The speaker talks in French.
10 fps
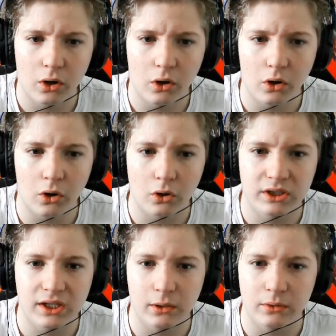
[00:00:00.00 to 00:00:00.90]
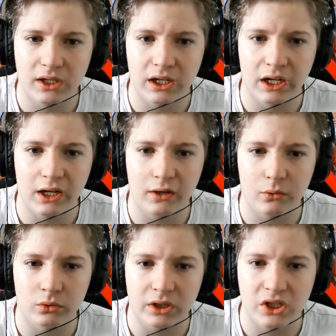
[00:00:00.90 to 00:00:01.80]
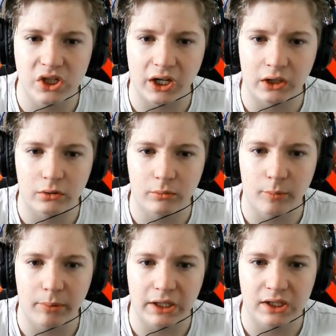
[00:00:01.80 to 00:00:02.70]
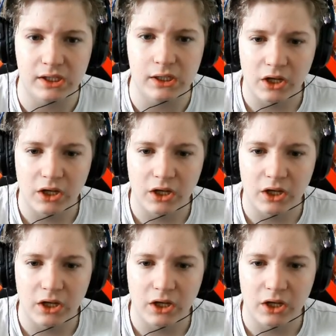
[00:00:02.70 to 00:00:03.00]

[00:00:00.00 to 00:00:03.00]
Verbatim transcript: Ok, ok, là, on est directement parti.